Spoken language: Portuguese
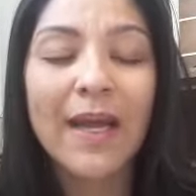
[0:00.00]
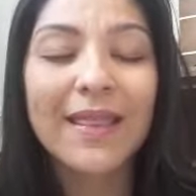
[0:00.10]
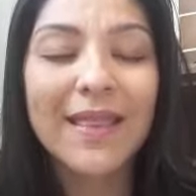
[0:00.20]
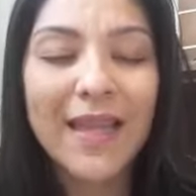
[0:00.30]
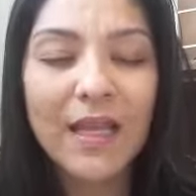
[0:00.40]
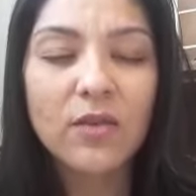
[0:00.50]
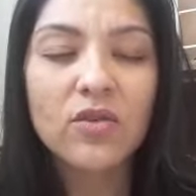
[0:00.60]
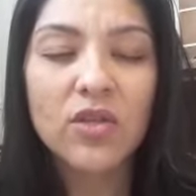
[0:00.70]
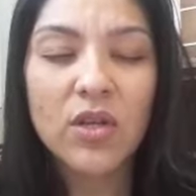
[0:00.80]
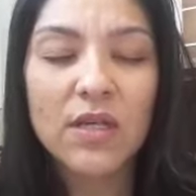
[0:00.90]
dentro
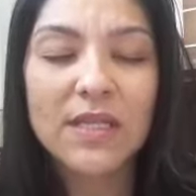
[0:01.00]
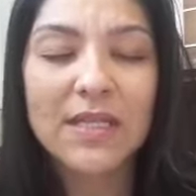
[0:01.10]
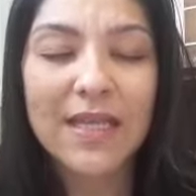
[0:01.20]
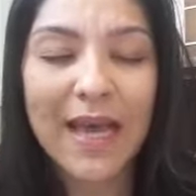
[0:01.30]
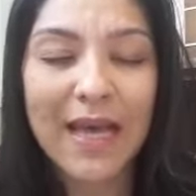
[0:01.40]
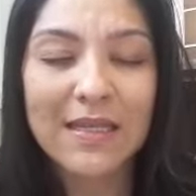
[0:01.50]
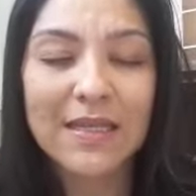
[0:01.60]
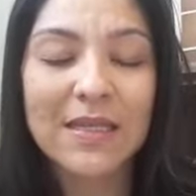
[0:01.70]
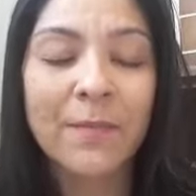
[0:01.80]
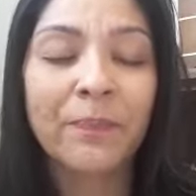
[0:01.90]
de nossas casas